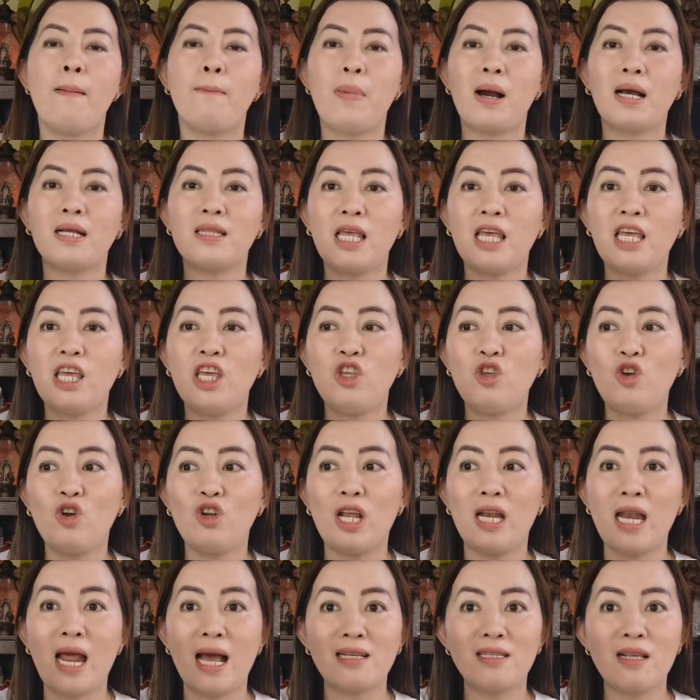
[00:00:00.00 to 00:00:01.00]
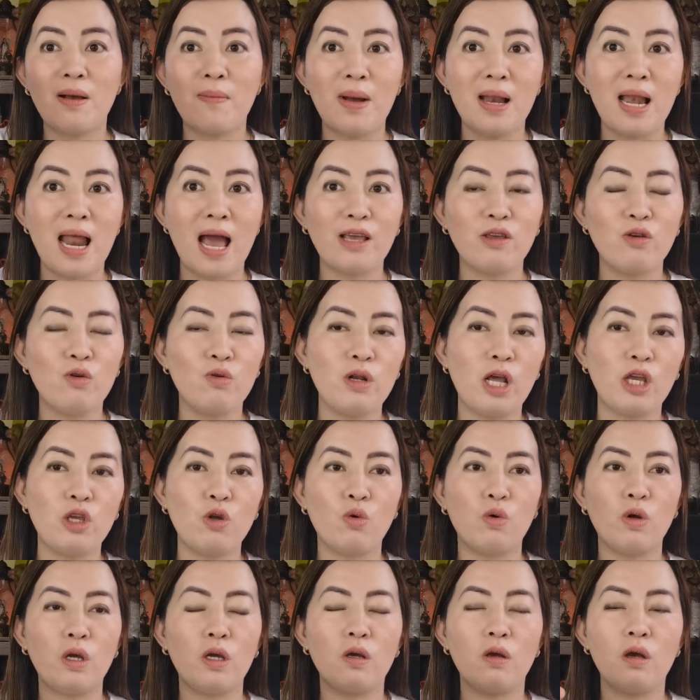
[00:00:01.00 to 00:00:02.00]
Pagtingin nyo na nasa malayo na
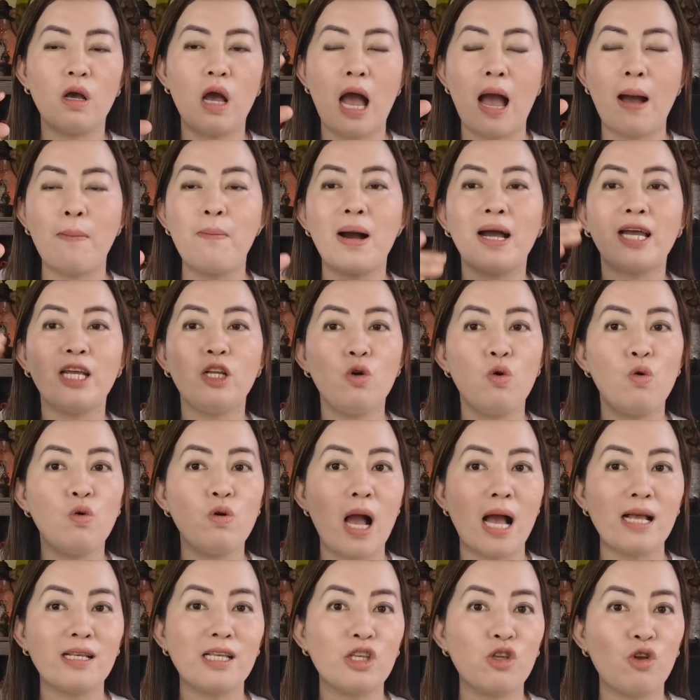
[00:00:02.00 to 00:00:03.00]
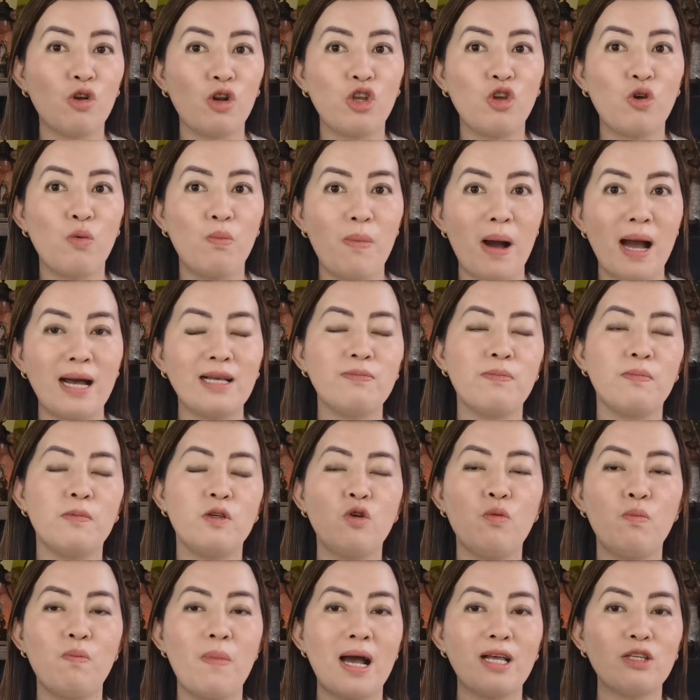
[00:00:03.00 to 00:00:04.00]
yung, habang hinuhugasan nyo rin yung baso,
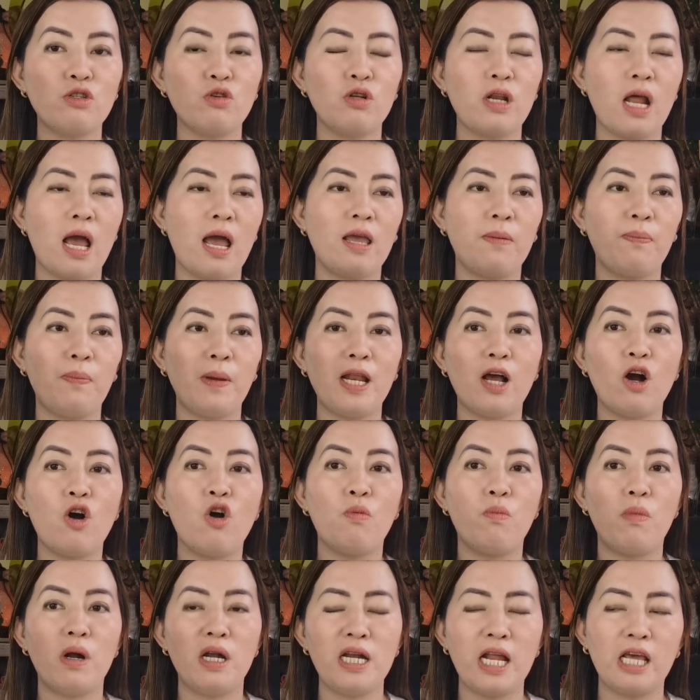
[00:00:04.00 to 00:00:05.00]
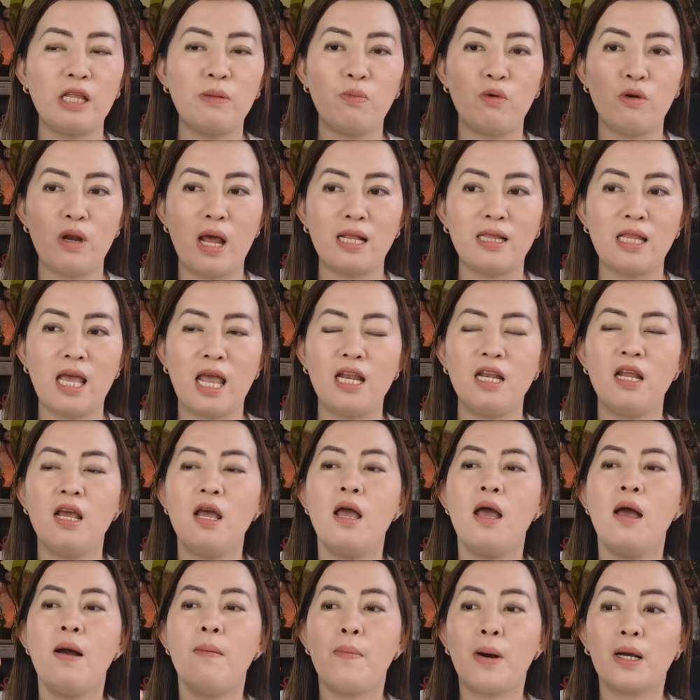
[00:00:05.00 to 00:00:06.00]
yung baso na ipinang-overnight po natin,
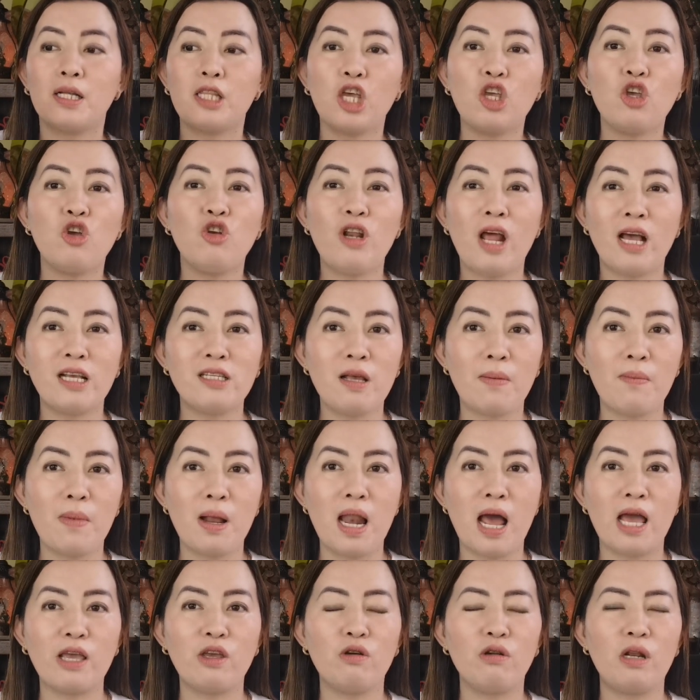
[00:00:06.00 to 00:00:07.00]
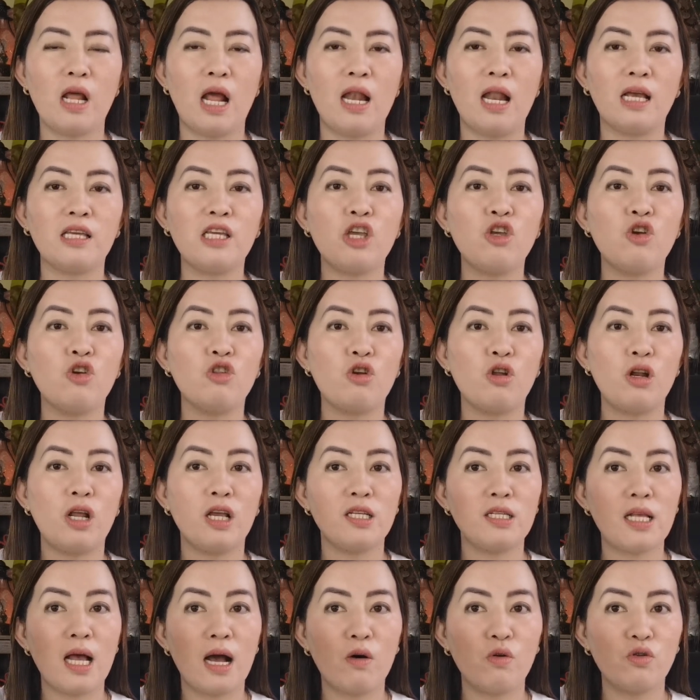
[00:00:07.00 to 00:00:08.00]
pagtingin nyo nasa malayo na, lagyan nyo ito
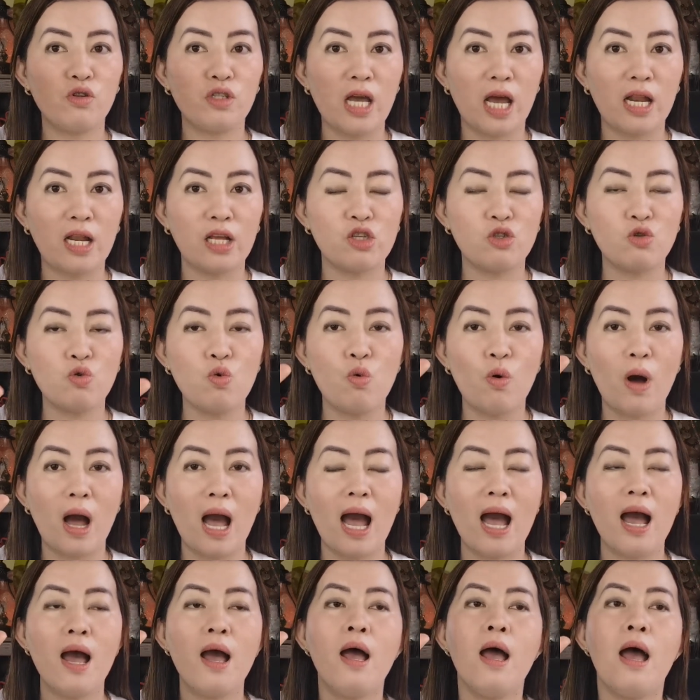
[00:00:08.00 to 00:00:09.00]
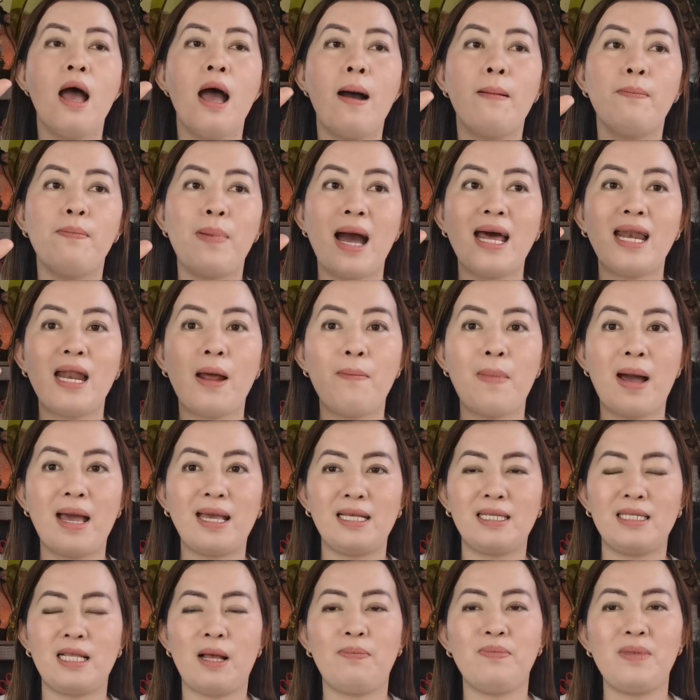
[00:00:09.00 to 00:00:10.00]
ng isang kutsarang suka para
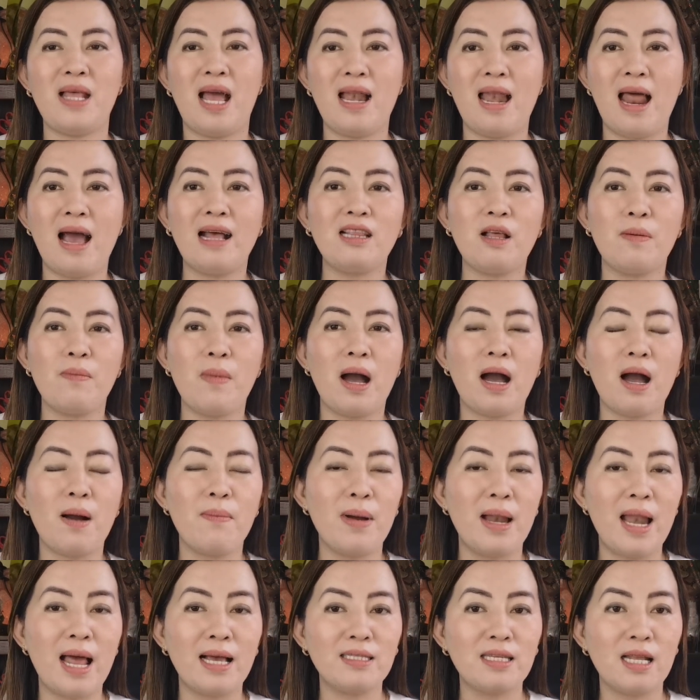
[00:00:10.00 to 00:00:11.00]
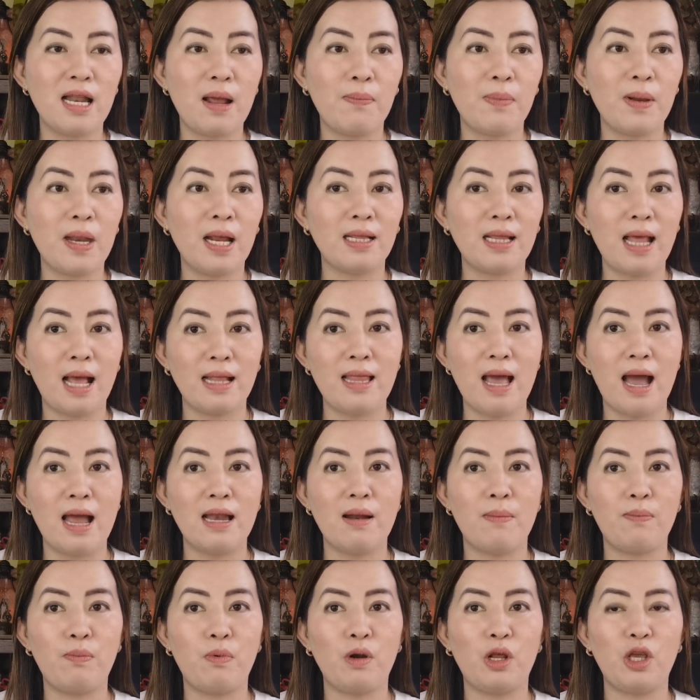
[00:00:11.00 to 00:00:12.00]
ma-stop na lahat ng mga kamalasan na
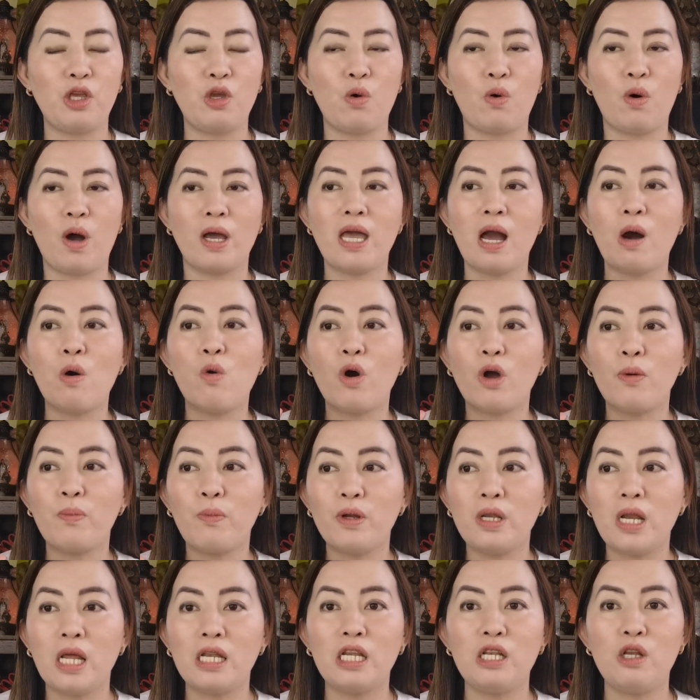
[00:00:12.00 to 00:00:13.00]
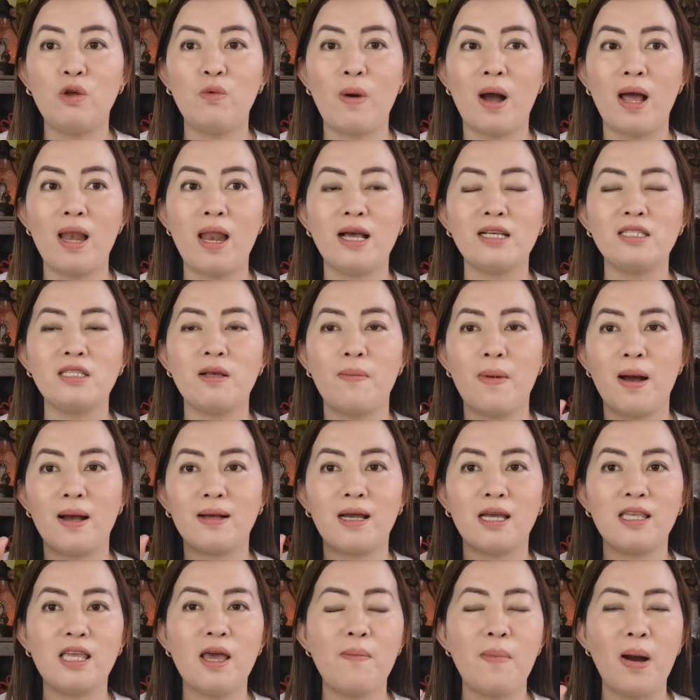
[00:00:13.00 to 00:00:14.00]
pinagdadaanan po ninyo. Kaya kung kayo pinaniniwala sa
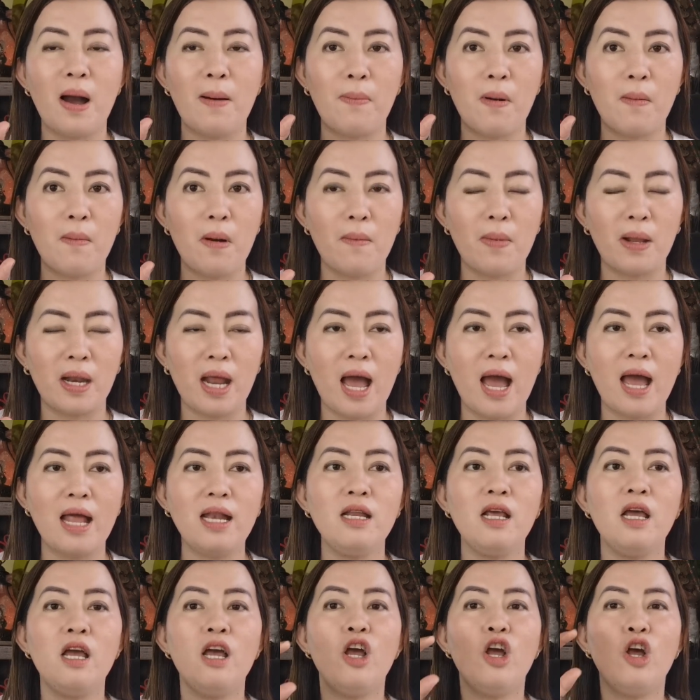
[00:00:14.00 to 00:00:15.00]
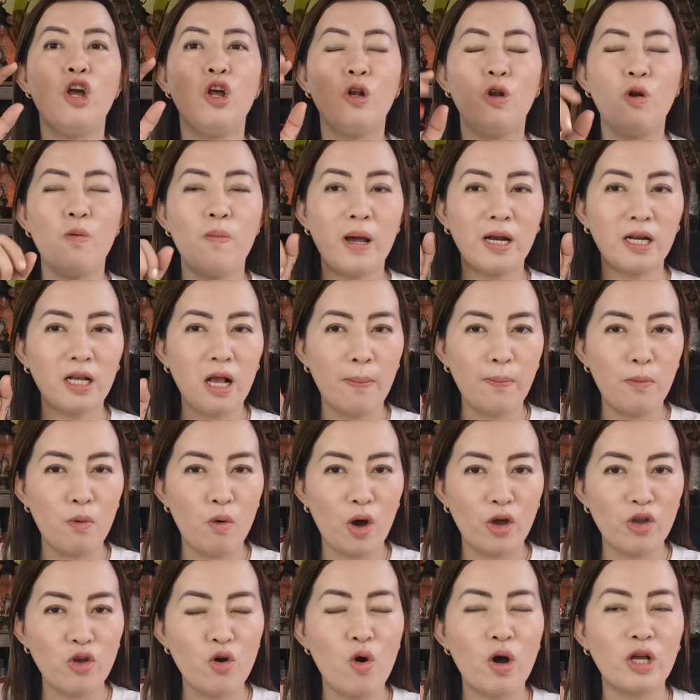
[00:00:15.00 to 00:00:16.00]
mga ganyan mga pamamaraan, lumarga
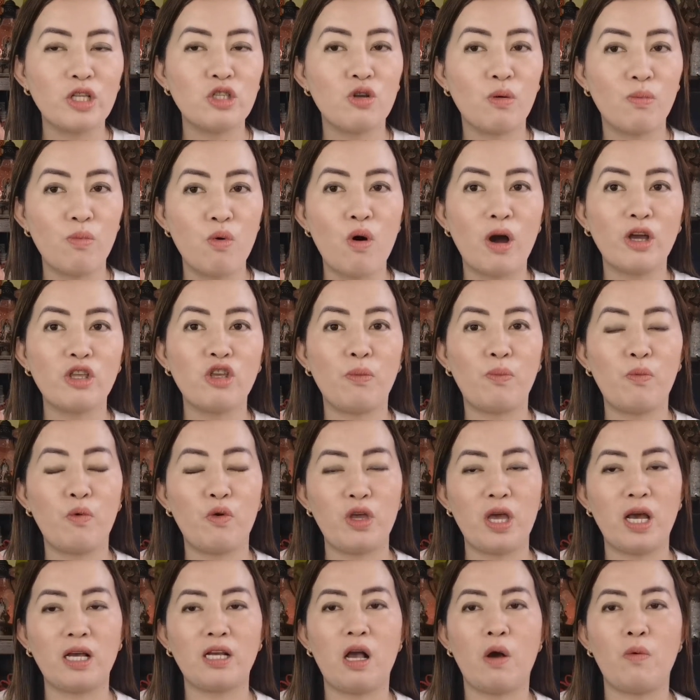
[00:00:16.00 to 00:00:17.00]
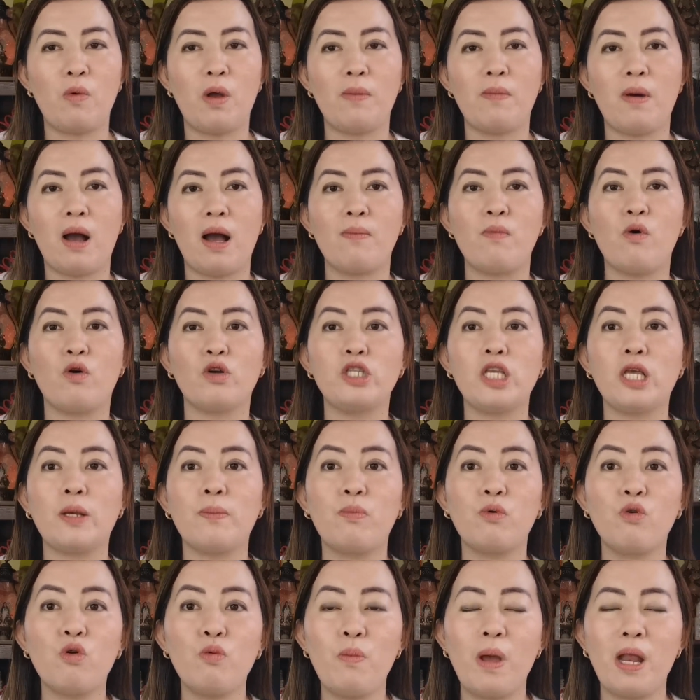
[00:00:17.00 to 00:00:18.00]
po kayo at subukan nyo po yung gawin mga
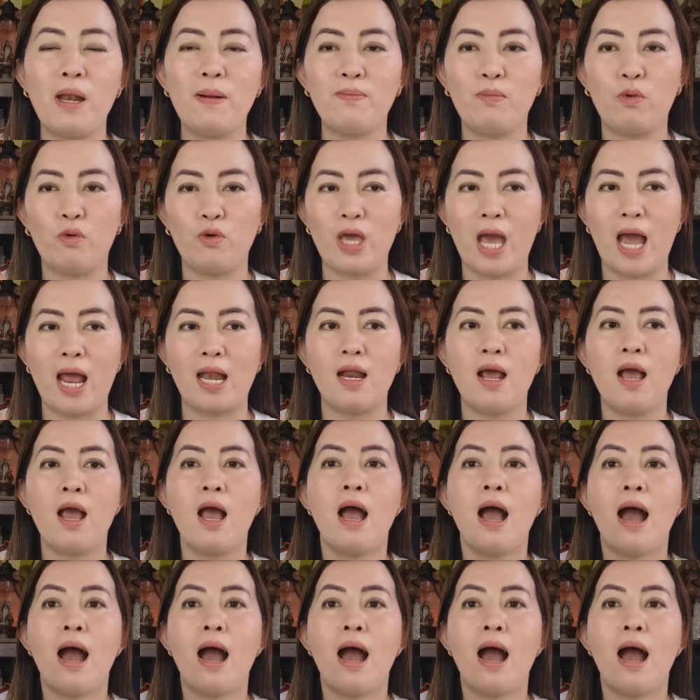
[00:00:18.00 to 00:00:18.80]
bossing. Proven po yan.